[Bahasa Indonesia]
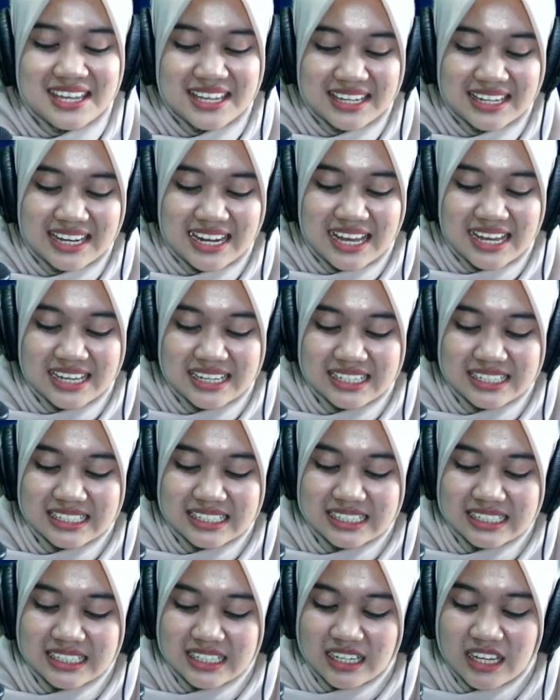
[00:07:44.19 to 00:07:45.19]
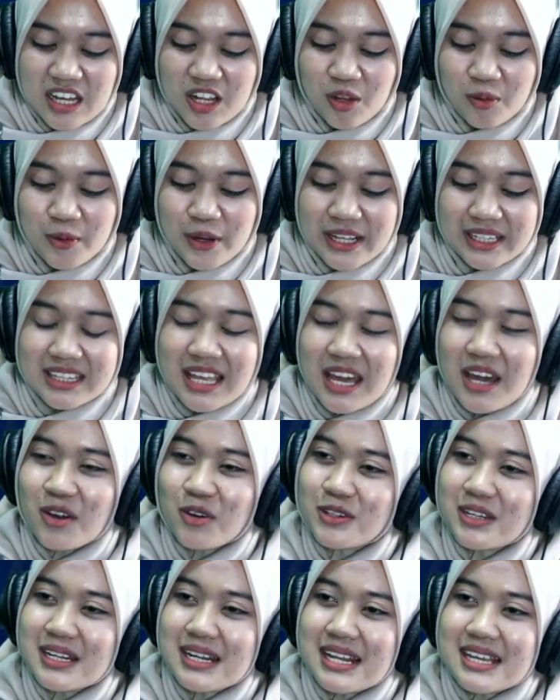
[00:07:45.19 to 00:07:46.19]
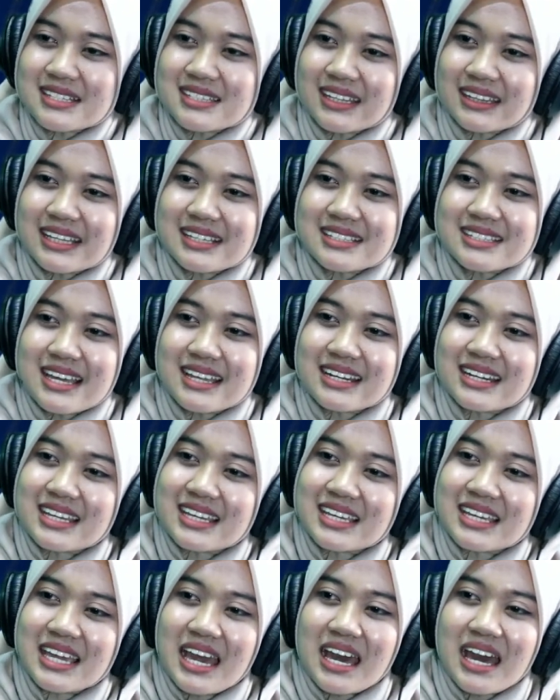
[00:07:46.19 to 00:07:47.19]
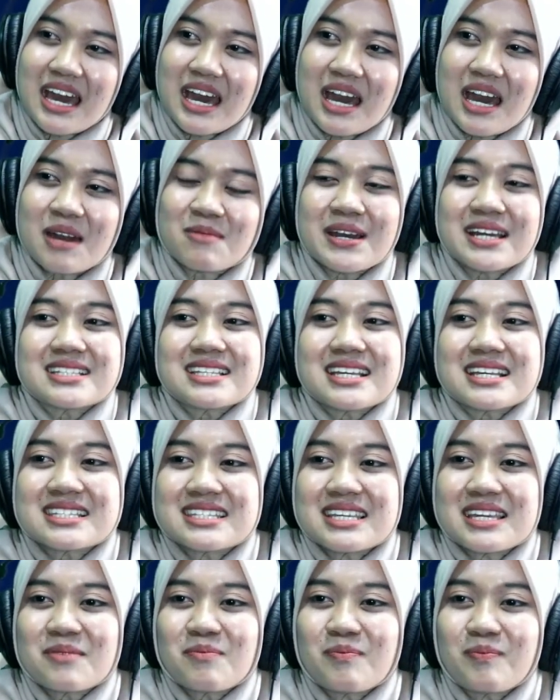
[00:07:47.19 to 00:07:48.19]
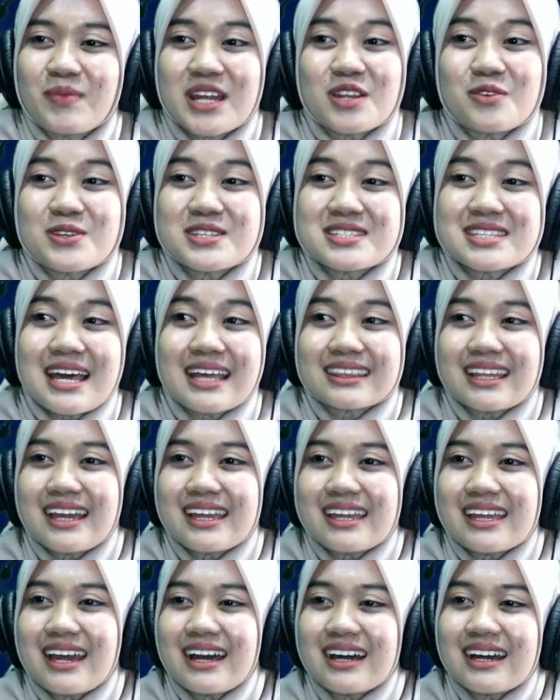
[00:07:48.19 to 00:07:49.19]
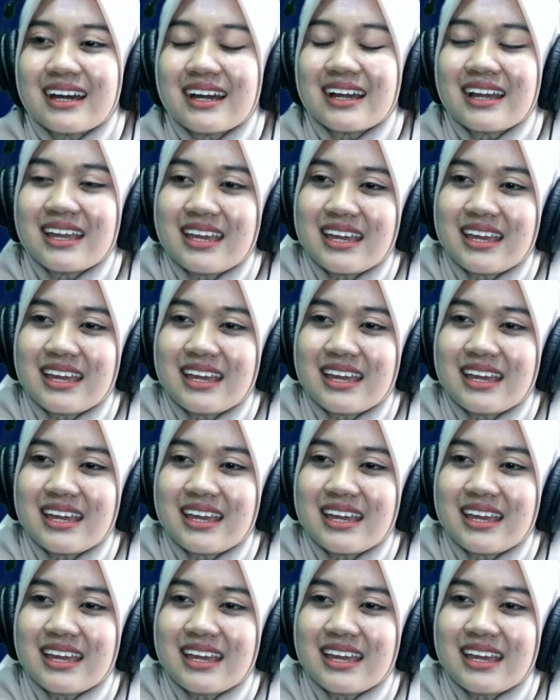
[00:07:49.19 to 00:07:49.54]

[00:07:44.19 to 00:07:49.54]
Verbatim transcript: Nah, uh, kalau boleh tahu di Desa Teja ini apa aja sih pariwisata yang